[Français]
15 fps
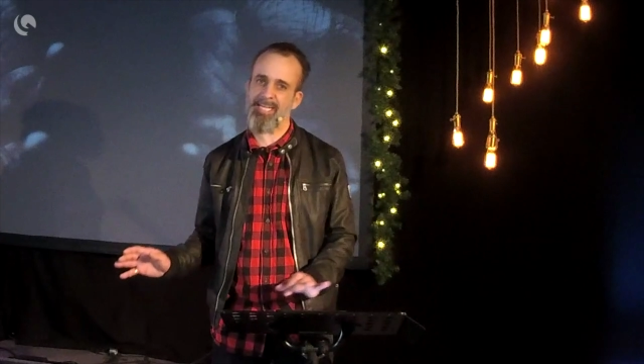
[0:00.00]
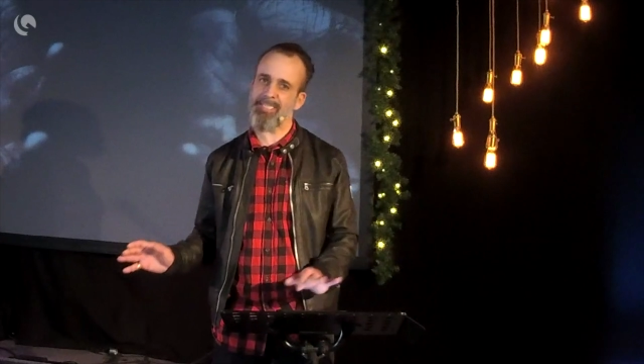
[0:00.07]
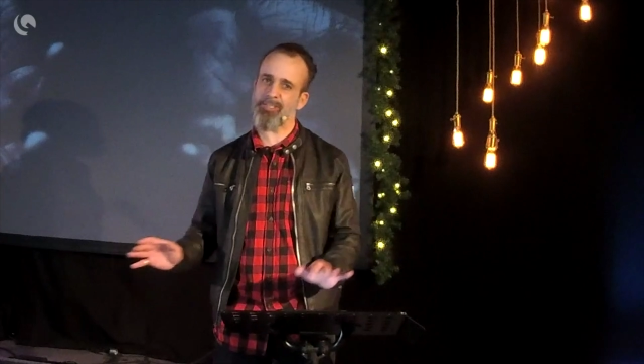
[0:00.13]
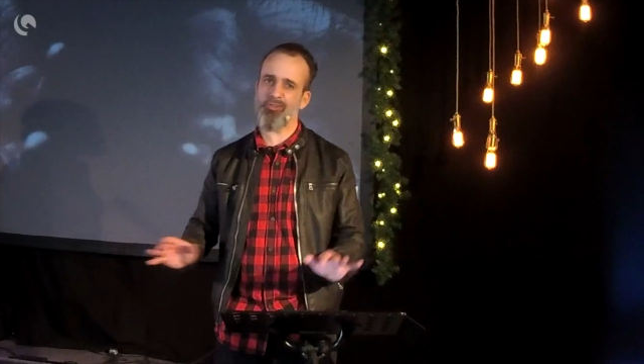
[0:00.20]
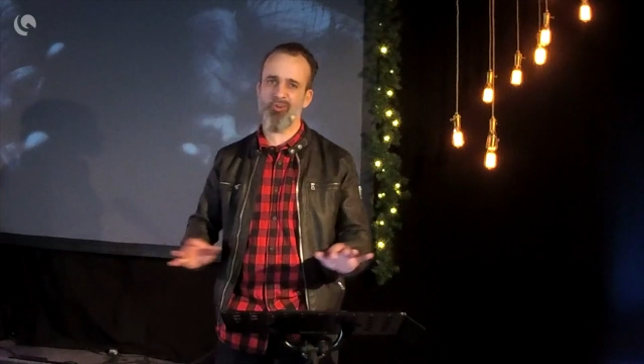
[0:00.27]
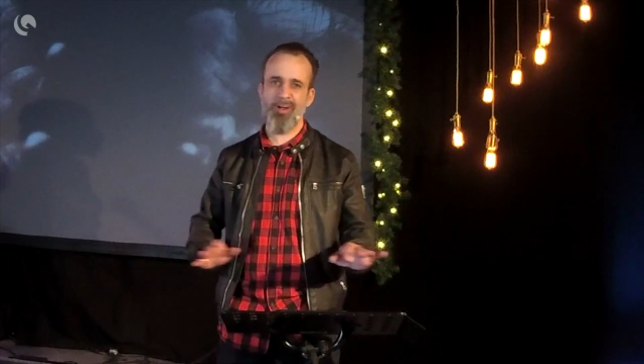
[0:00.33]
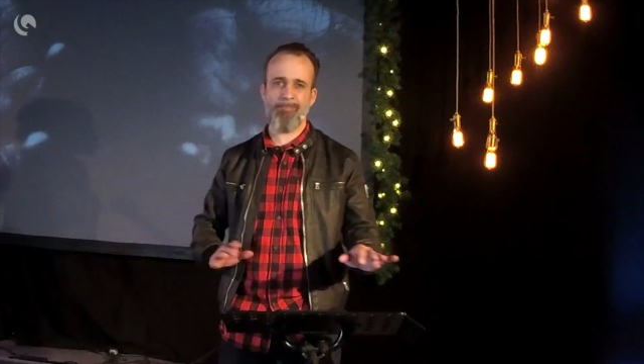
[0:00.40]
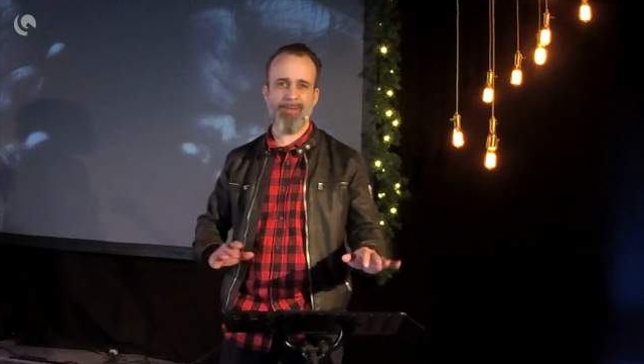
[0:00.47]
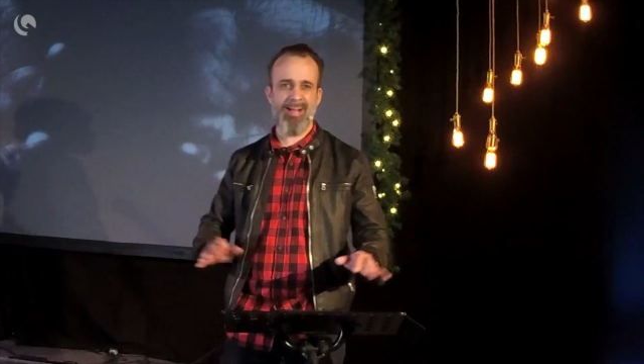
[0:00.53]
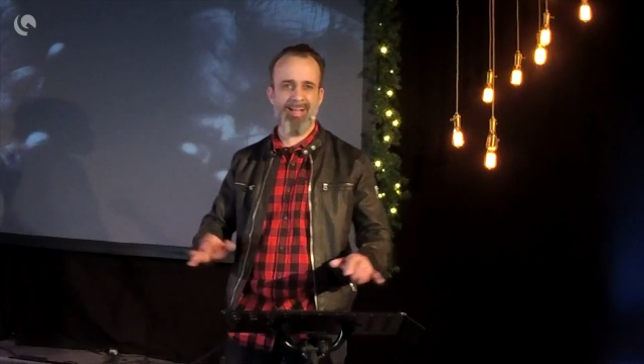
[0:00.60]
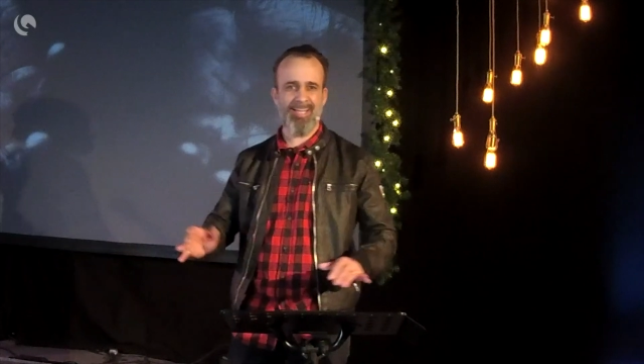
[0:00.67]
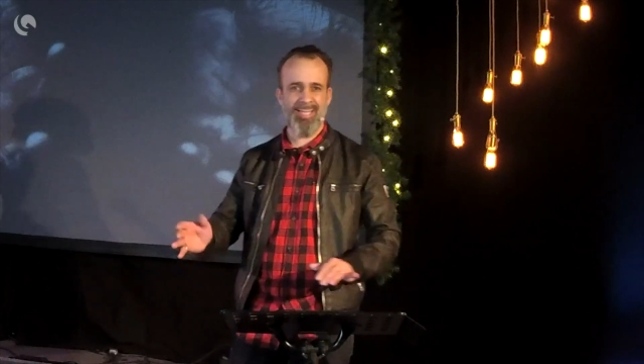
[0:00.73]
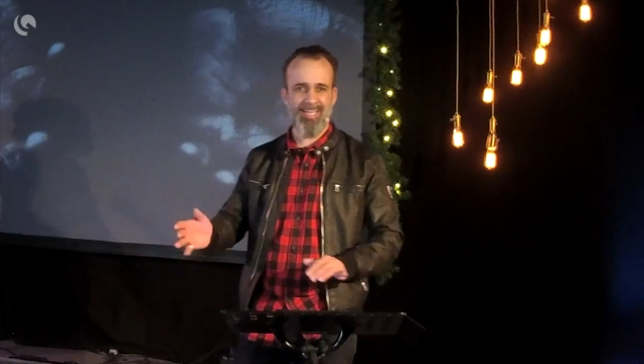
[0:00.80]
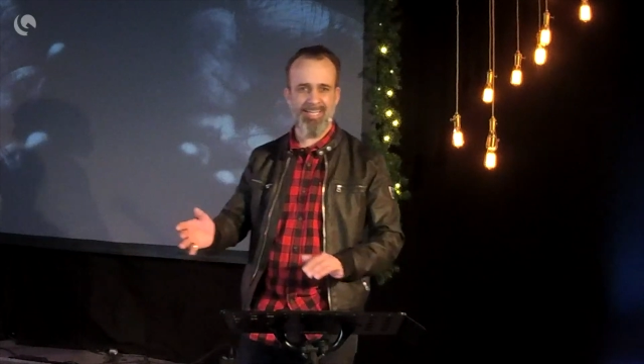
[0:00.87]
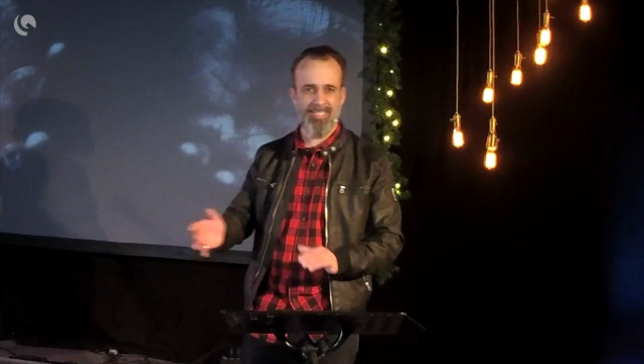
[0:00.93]
questions à
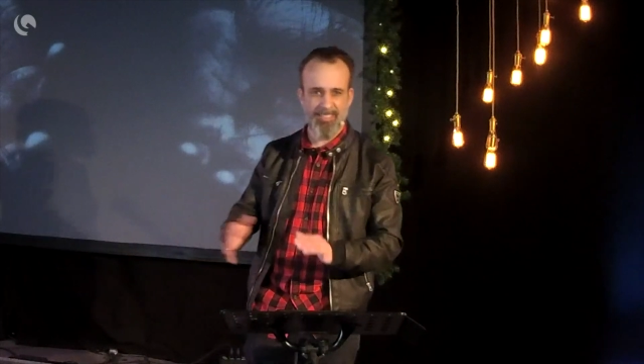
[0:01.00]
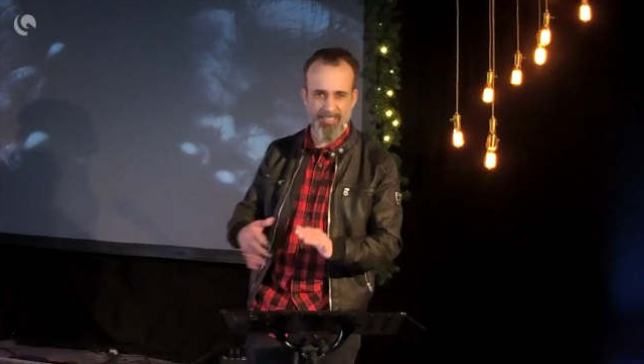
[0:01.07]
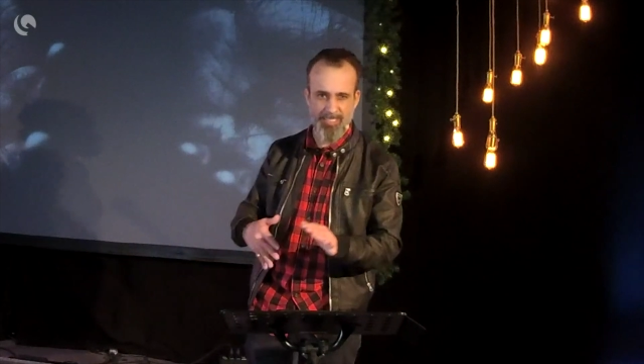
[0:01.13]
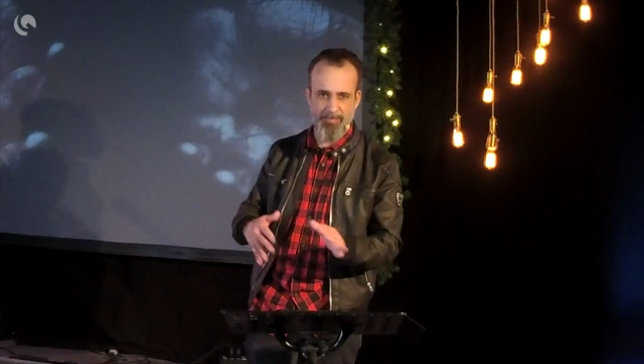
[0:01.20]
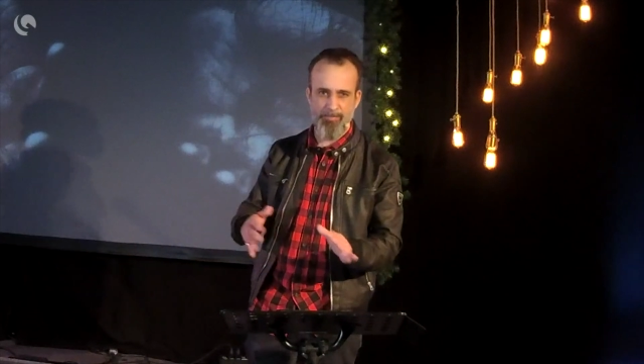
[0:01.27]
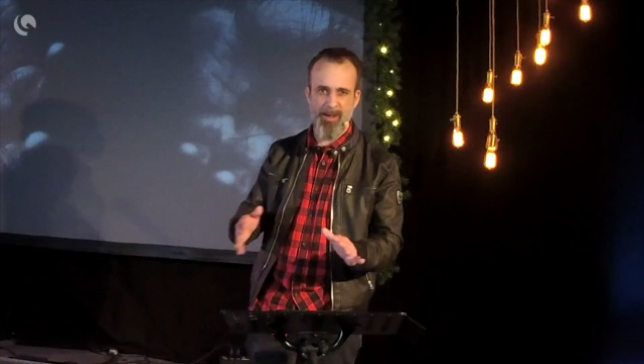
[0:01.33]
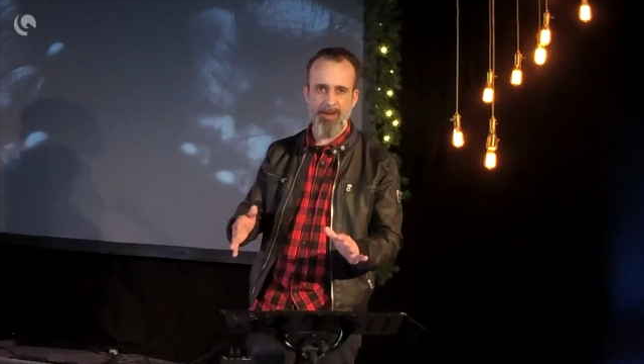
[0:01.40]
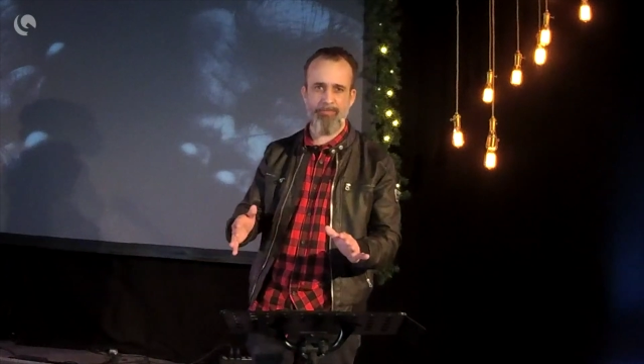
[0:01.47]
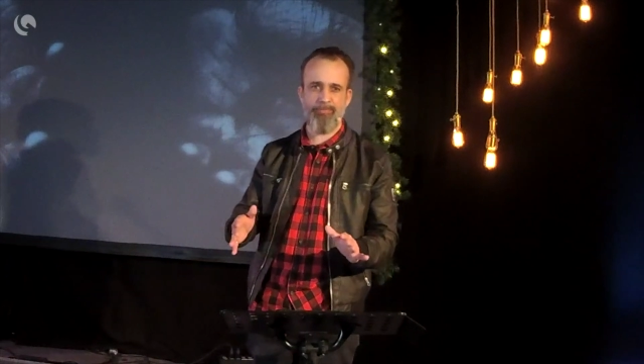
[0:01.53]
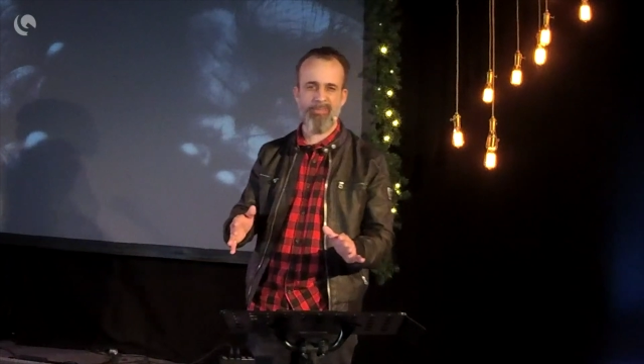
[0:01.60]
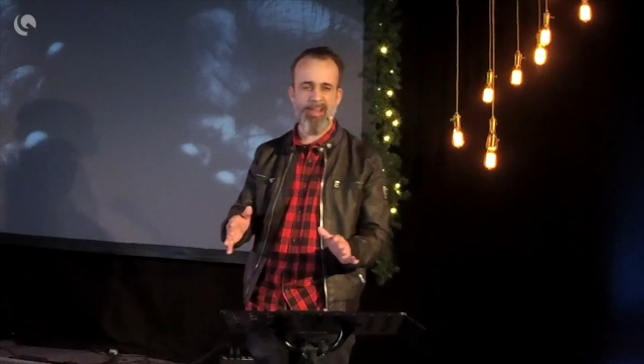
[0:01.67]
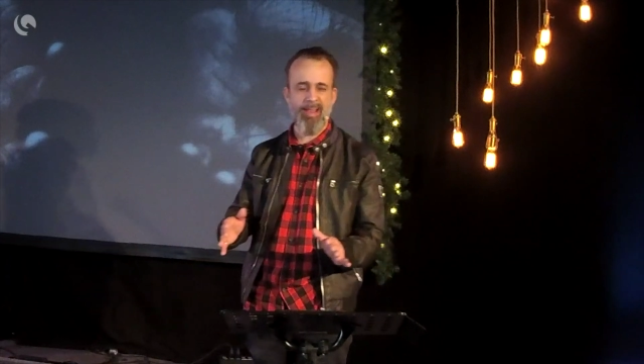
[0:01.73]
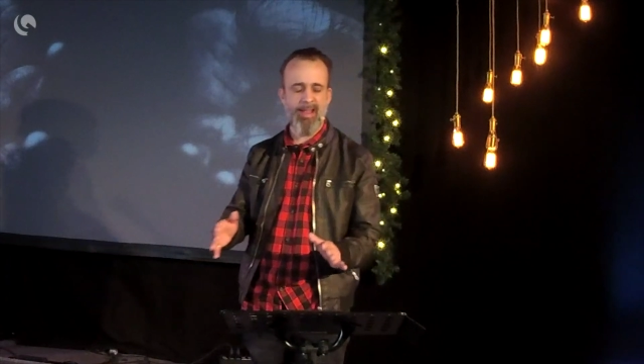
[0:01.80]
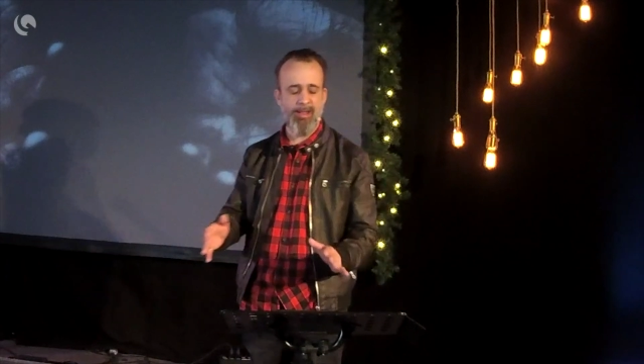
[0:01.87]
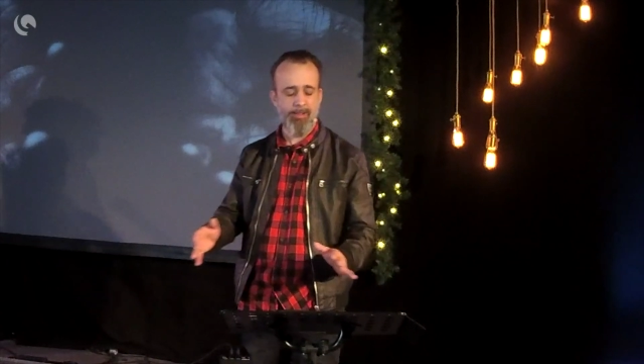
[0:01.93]
marquer, n'hésitez pas à le
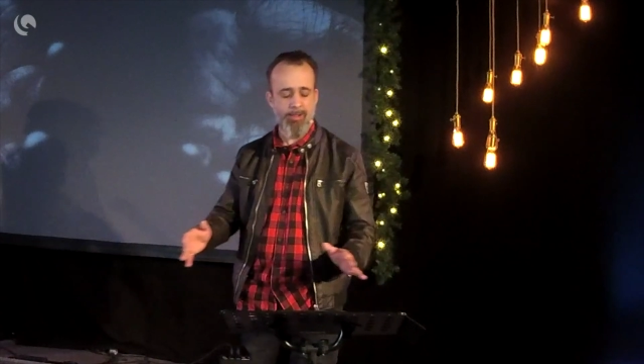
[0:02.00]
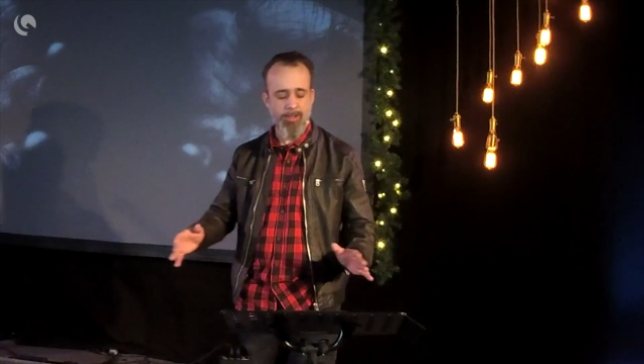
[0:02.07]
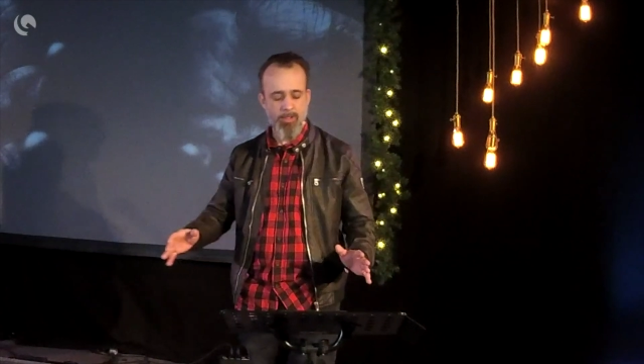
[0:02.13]
faire.